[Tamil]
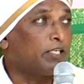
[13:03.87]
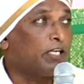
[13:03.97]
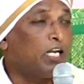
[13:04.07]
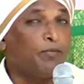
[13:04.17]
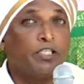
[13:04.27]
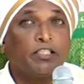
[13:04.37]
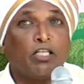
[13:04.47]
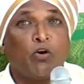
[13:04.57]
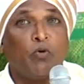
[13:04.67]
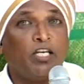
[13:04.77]
மற்றெல்லாம்
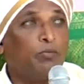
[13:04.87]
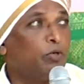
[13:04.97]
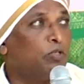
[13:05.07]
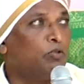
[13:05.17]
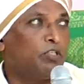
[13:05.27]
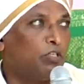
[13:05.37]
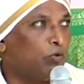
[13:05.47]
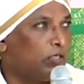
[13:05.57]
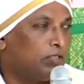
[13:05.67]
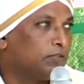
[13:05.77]
செத்தாருள் வைக்கப்படும் ஒரு
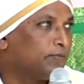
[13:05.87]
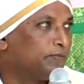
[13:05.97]
திருக்குறள்